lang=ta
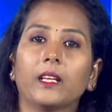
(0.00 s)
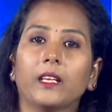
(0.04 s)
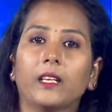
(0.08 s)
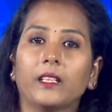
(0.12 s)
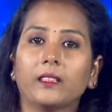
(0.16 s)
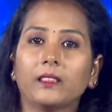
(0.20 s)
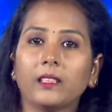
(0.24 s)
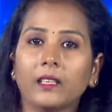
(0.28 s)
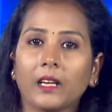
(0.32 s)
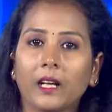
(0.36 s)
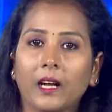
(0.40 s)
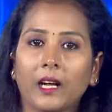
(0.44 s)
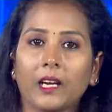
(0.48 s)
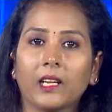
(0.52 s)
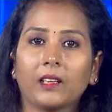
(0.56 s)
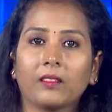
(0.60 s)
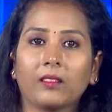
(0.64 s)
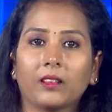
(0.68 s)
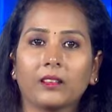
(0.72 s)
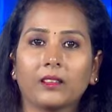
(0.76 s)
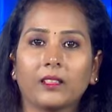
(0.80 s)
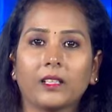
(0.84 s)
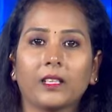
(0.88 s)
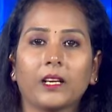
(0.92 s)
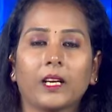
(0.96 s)
இதனால
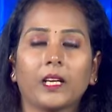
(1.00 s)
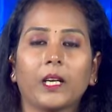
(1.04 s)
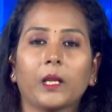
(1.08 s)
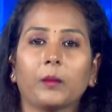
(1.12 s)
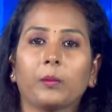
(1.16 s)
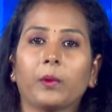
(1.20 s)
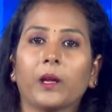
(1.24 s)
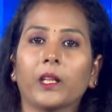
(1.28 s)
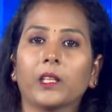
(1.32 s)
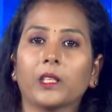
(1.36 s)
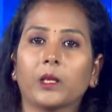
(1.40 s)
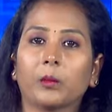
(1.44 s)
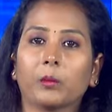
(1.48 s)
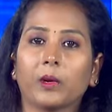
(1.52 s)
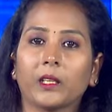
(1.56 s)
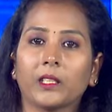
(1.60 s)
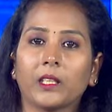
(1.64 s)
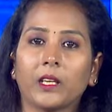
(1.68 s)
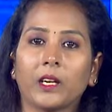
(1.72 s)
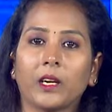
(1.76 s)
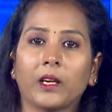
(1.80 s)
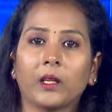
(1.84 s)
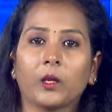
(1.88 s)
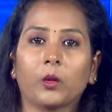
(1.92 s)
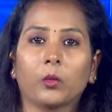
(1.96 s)
வந்து கண்டிப்பாக இதுக்கு
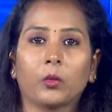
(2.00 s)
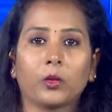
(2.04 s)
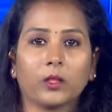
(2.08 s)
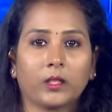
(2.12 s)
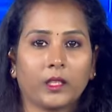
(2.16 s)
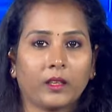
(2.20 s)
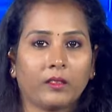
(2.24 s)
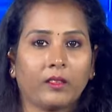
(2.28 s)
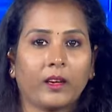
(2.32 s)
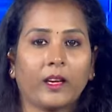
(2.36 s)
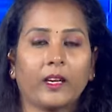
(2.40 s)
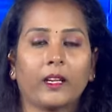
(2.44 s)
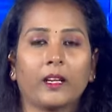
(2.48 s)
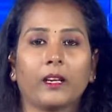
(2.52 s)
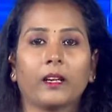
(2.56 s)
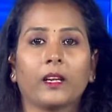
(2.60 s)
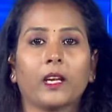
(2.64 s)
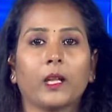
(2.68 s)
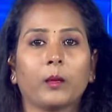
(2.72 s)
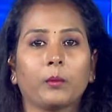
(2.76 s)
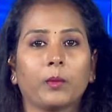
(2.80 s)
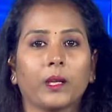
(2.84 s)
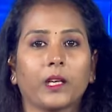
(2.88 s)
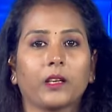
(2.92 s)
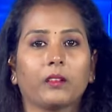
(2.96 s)
பதிலடி கொடுக்க வேண்டிய
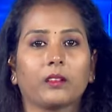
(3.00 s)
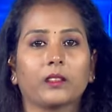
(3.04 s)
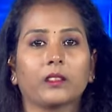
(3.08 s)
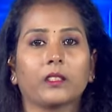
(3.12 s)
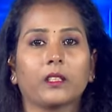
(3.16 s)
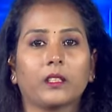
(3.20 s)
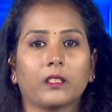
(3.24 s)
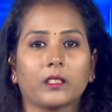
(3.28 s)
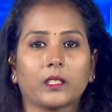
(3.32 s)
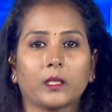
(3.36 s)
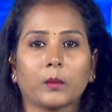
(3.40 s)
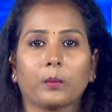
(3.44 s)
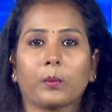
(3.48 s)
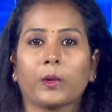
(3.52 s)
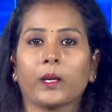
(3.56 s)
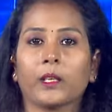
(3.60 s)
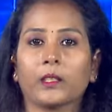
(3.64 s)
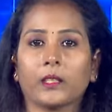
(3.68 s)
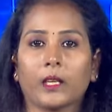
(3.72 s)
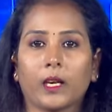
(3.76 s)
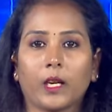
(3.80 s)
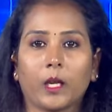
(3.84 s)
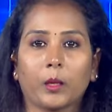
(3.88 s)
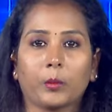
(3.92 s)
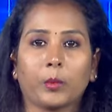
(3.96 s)
நிலைமைக்கு வந்து ரிஷப்
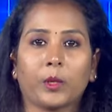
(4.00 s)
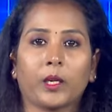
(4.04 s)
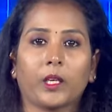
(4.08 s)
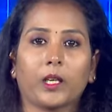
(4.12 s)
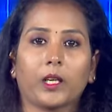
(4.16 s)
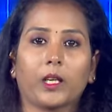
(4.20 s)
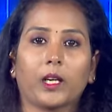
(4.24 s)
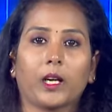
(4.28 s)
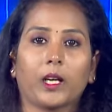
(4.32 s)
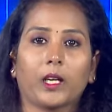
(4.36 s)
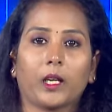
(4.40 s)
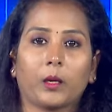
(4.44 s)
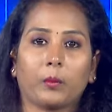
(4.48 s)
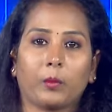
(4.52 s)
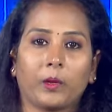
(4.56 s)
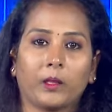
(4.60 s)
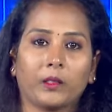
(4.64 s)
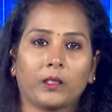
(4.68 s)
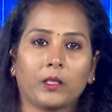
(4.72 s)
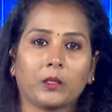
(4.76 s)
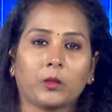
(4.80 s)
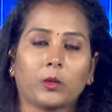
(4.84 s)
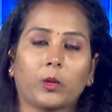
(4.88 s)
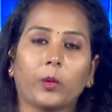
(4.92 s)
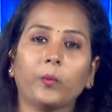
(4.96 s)
பண்ட் தள்ளப்பட்டிருக்காரு
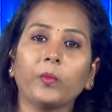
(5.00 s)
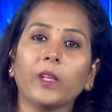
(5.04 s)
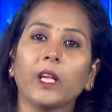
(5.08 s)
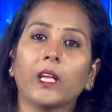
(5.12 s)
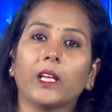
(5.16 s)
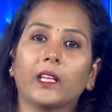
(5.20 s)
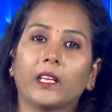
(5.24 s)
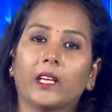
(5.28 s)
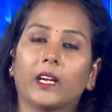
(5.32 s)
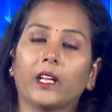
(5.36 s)
அப்படின்னு தான் சொல்லணும்